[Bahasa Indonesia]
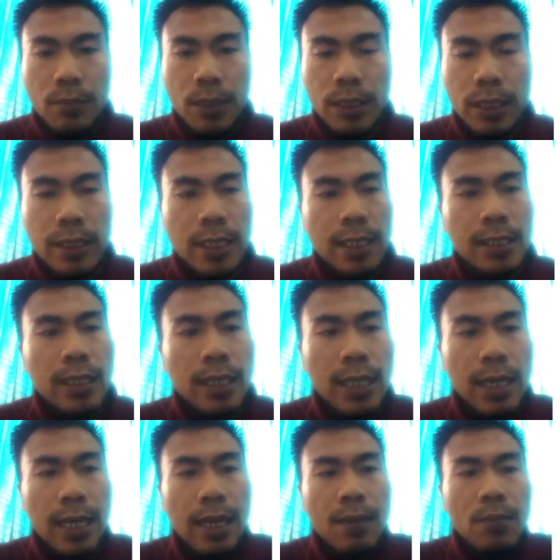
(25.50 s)
Pertanyaannya
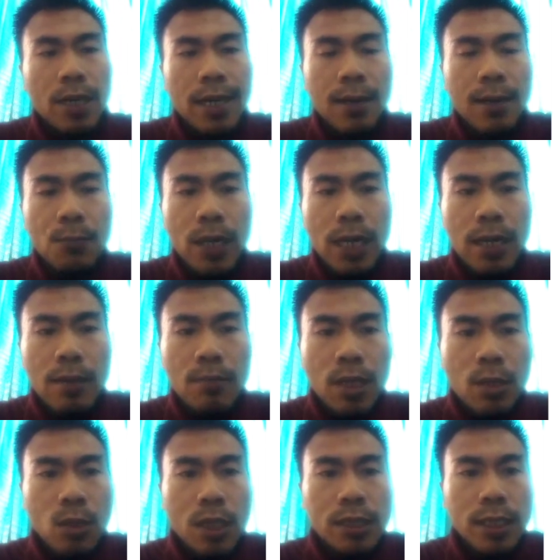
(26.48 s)
adalah mengapa
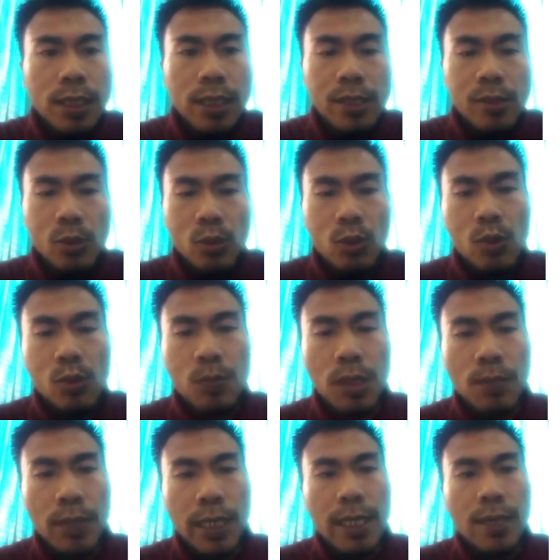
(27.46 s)
gambar wajah Yesus
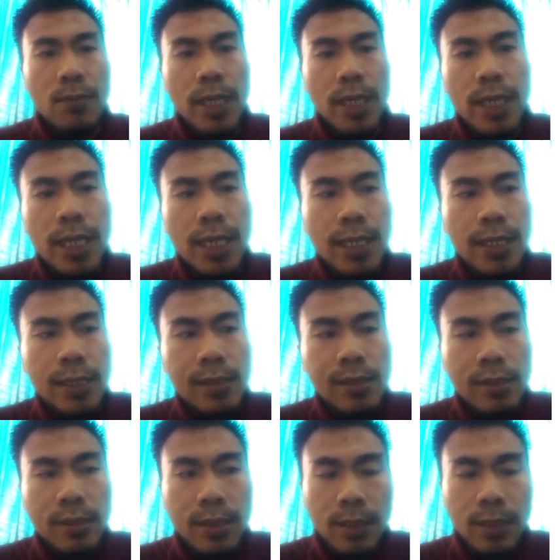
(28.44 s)
berbeda-beda di
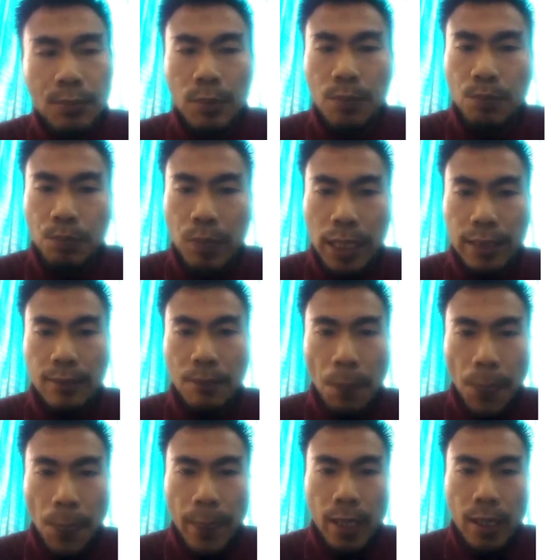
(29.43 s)
setiap tempat?
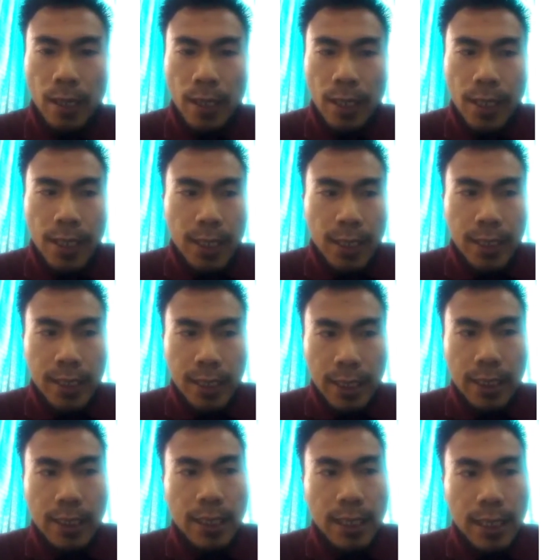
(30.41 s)

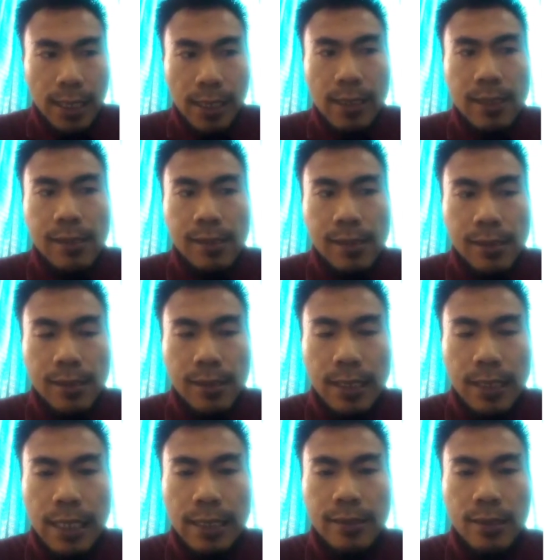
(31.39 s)
Kira-kira
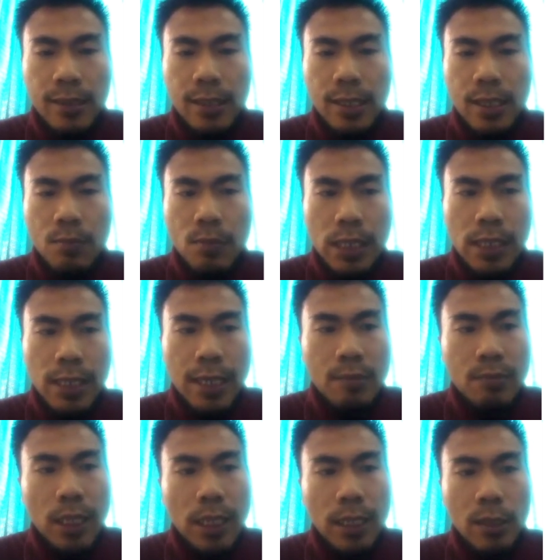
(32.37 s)
dari sekian banyak
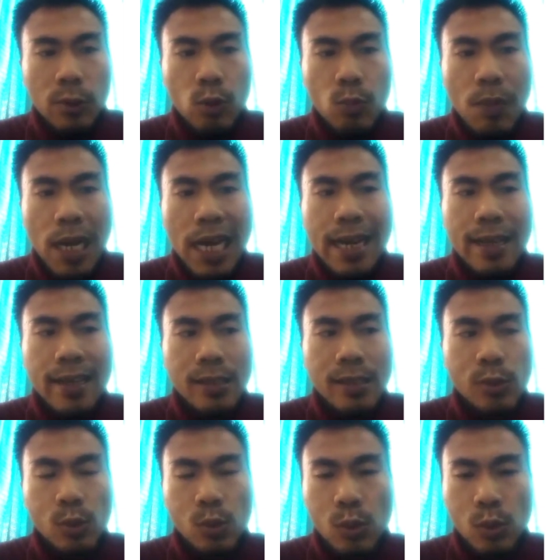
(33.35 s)
gambar itu mana
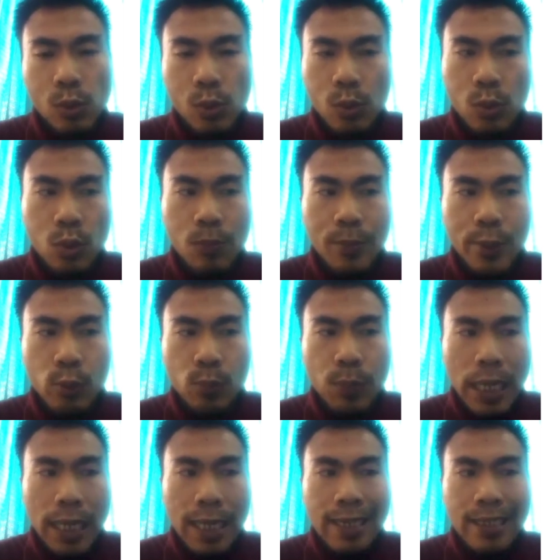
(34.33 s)
yang sungguh-sungguh
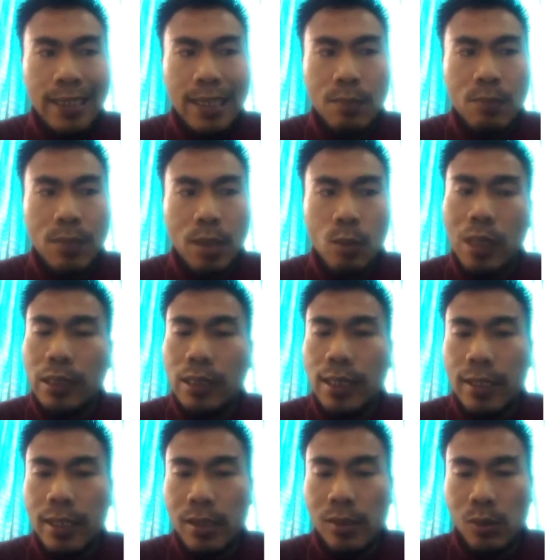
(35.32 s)
merupakan gambar
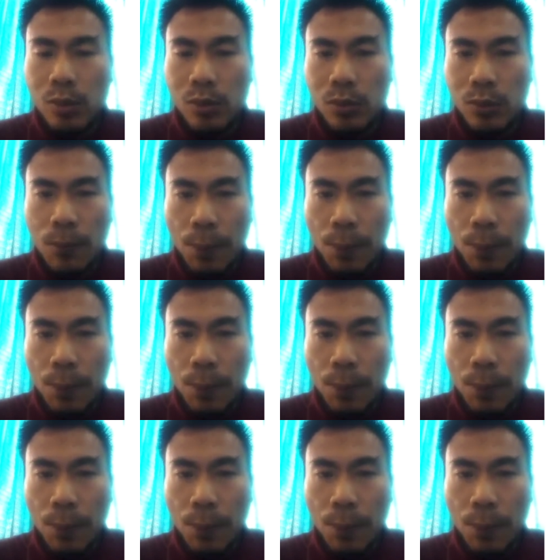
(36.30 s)
wajah Yesus?